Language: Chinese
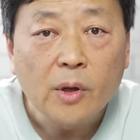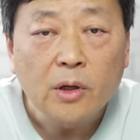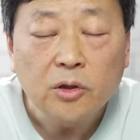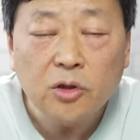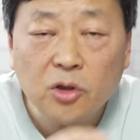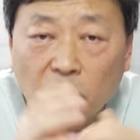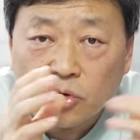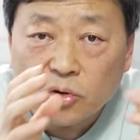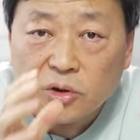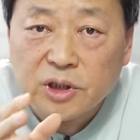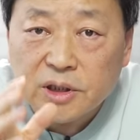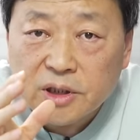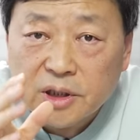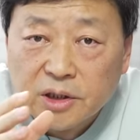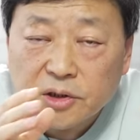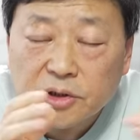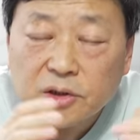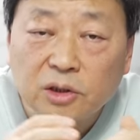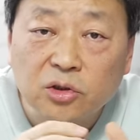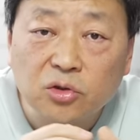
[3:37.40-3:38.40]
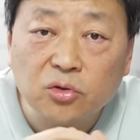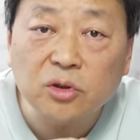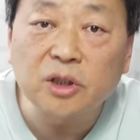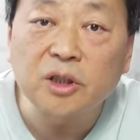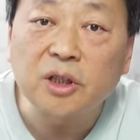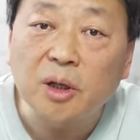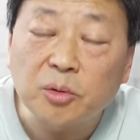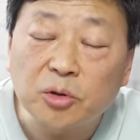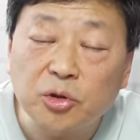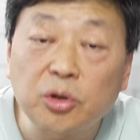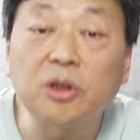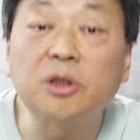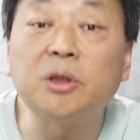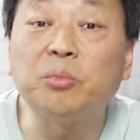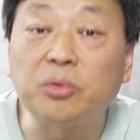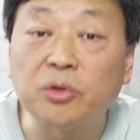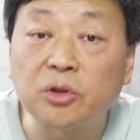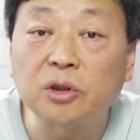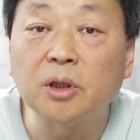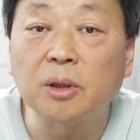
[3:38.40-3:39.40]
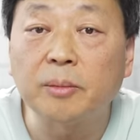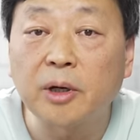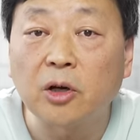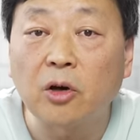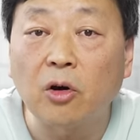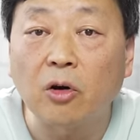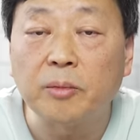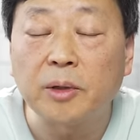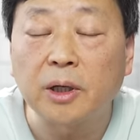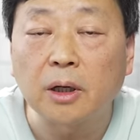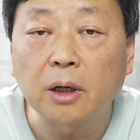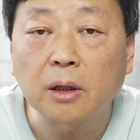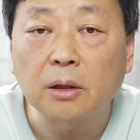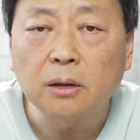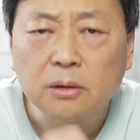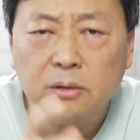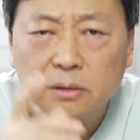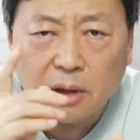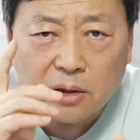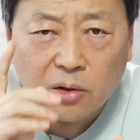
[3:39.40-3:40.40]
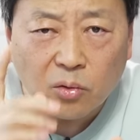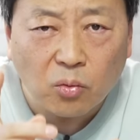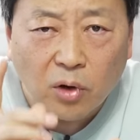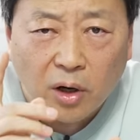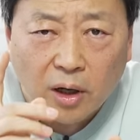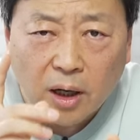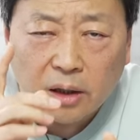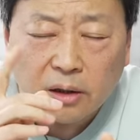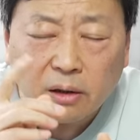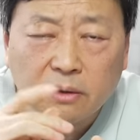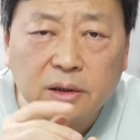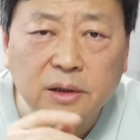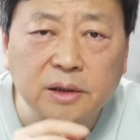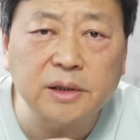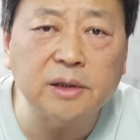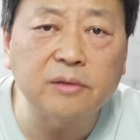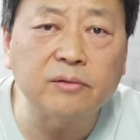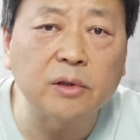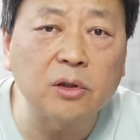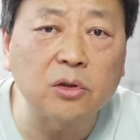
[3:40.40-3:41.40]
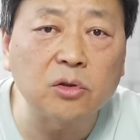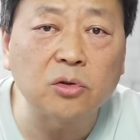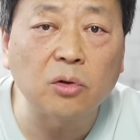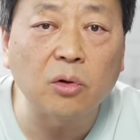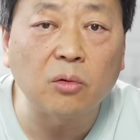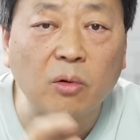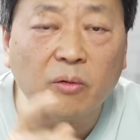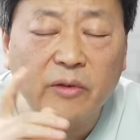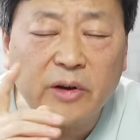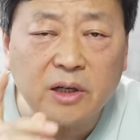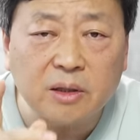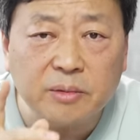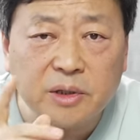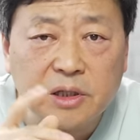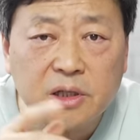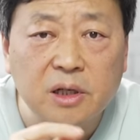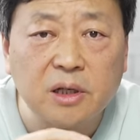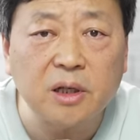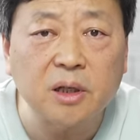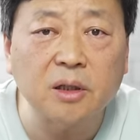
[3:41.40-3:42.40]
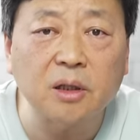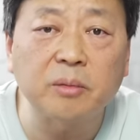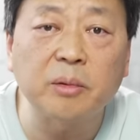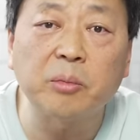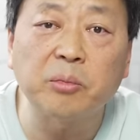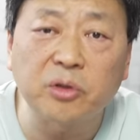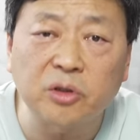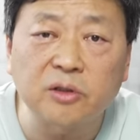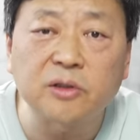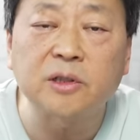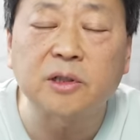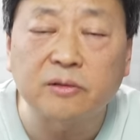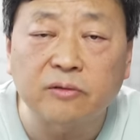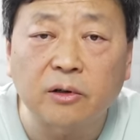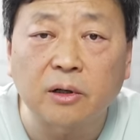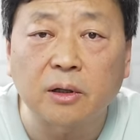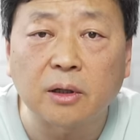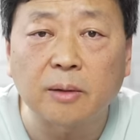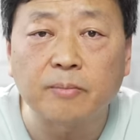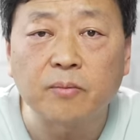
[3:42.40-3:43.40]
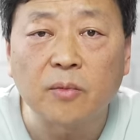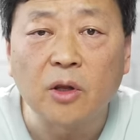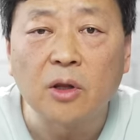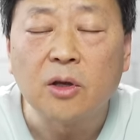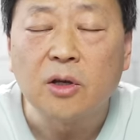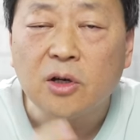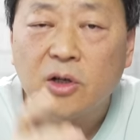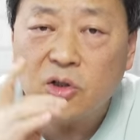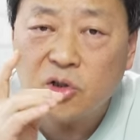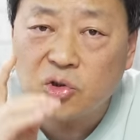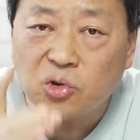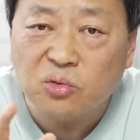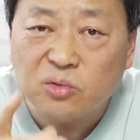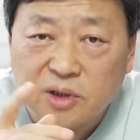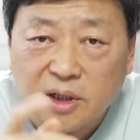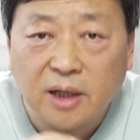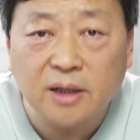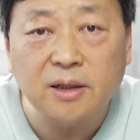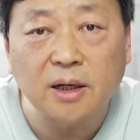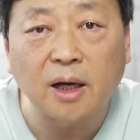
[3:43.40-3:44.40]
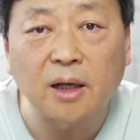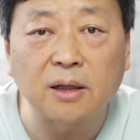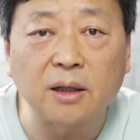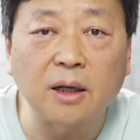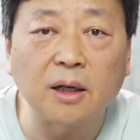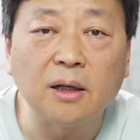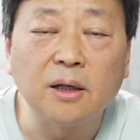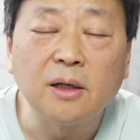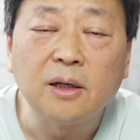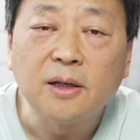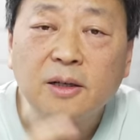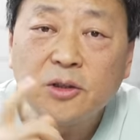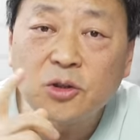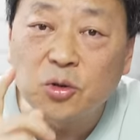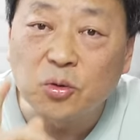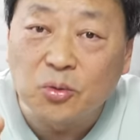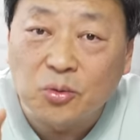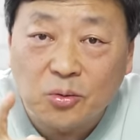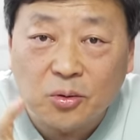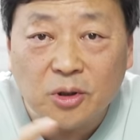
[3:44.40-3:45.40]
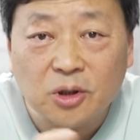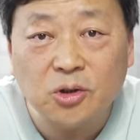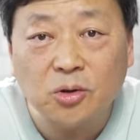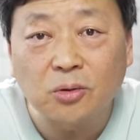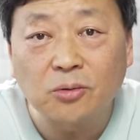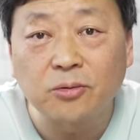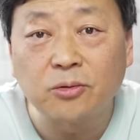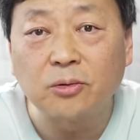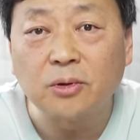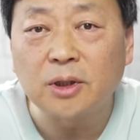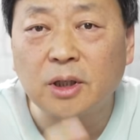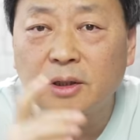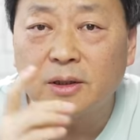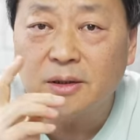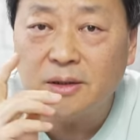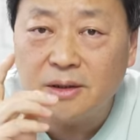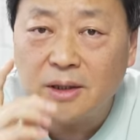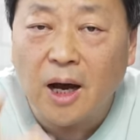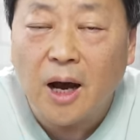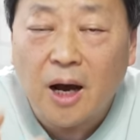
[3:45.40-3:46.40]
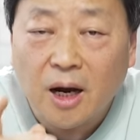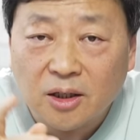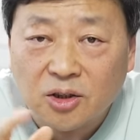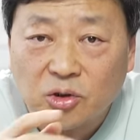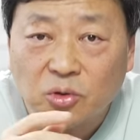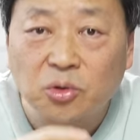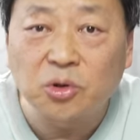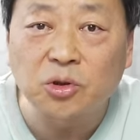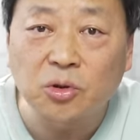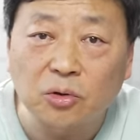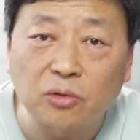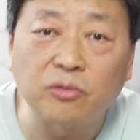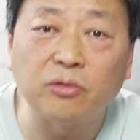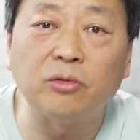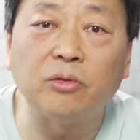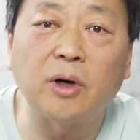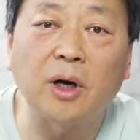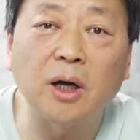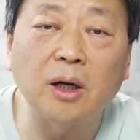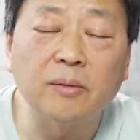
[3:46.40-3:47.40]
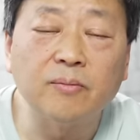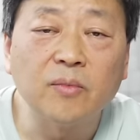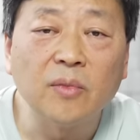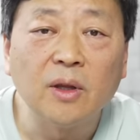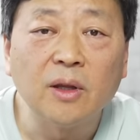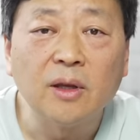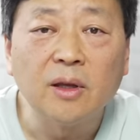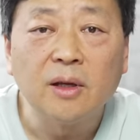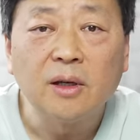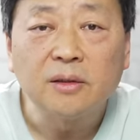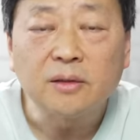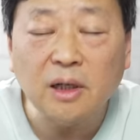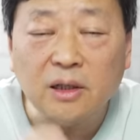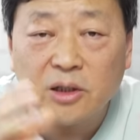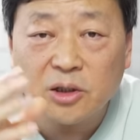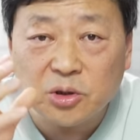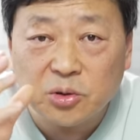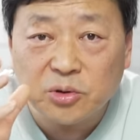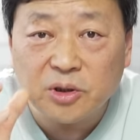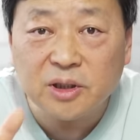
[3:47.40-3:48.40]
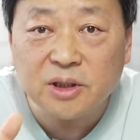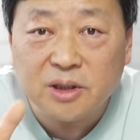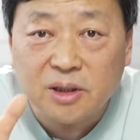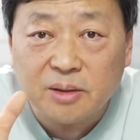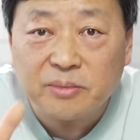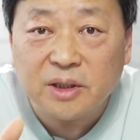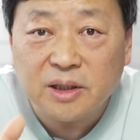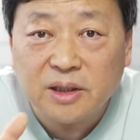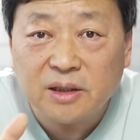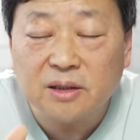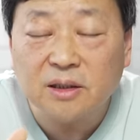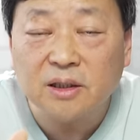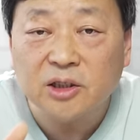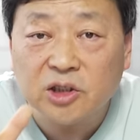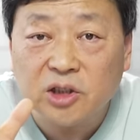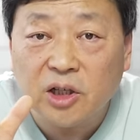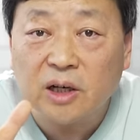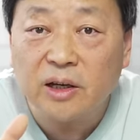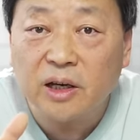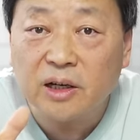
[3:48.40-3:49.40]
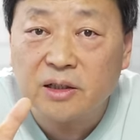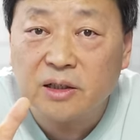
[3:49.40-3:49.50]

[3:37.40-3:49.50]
要说这件事情做的也确实不是特别高明啊。但是我看到这个新闻的时候，我为什么心里特别不是滋味呢？钟闪闪呐，中国首富，也是亚洲首富啊。但是就是这么一个商业